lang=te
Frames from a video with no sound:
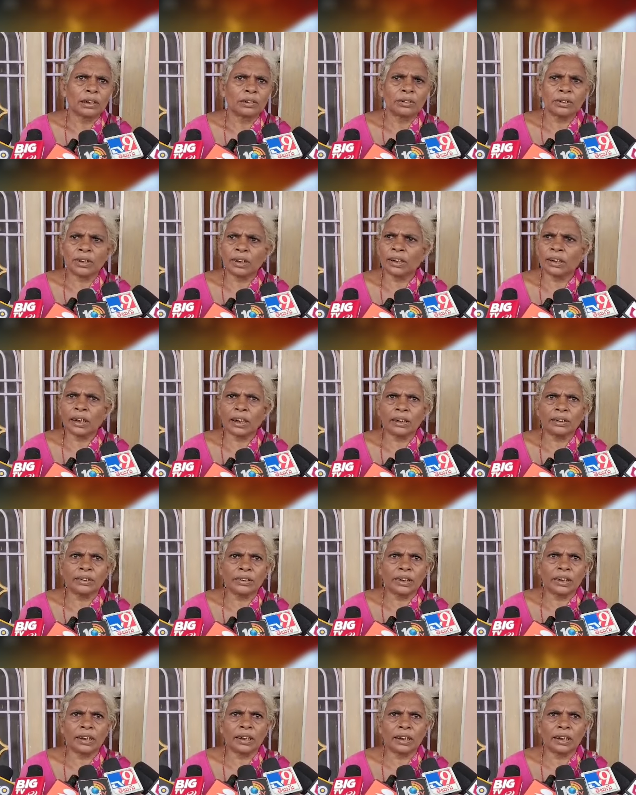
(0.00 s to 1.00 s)
తన నివాసంలో
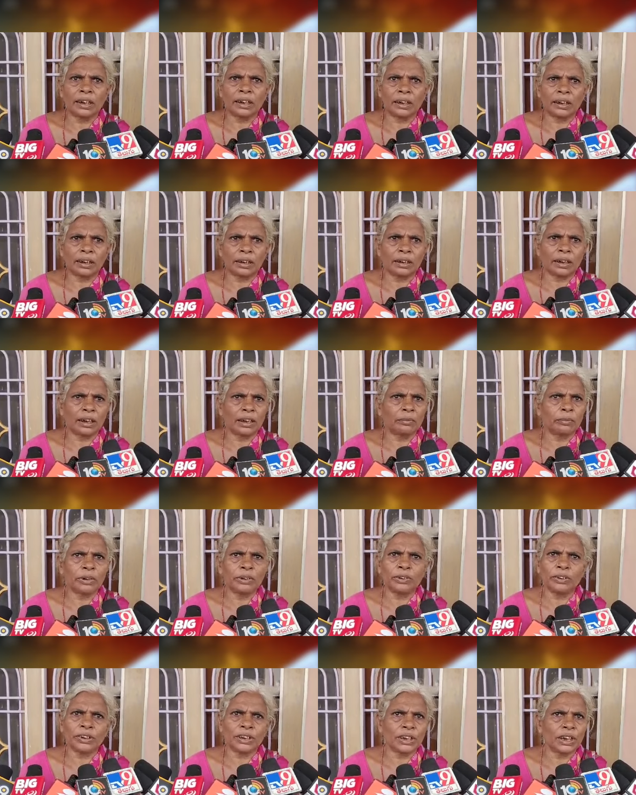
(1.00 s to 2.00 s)
పాత్రికేయుల సమావేశం
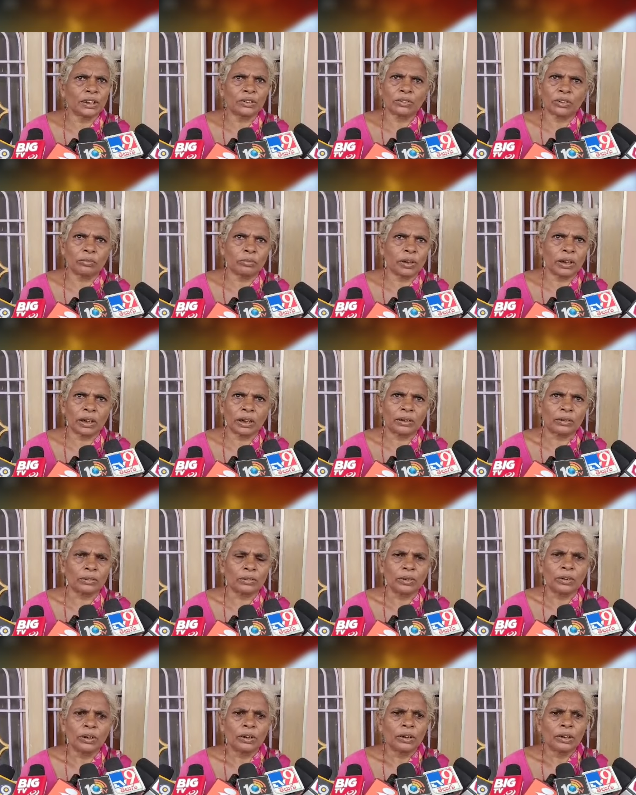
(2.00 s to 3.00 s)
ఏర్పాటు చేసి బోరున
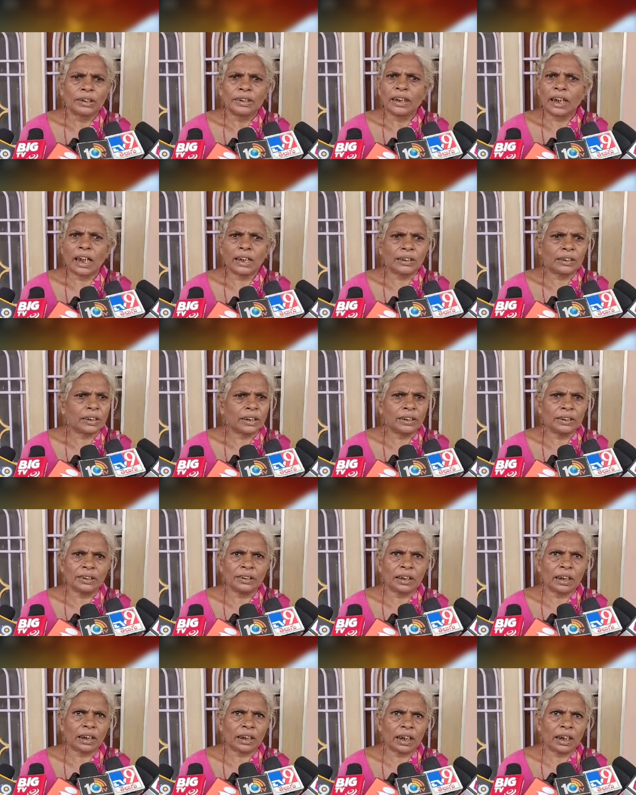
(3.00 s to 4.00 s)
వేలపించింది
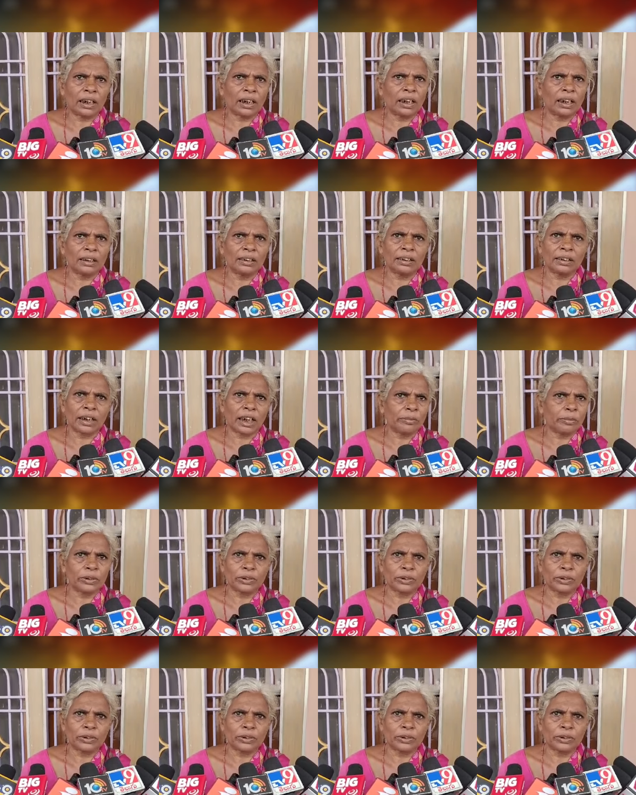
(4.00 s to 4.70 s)
మీడియాతో లక్ష్మీ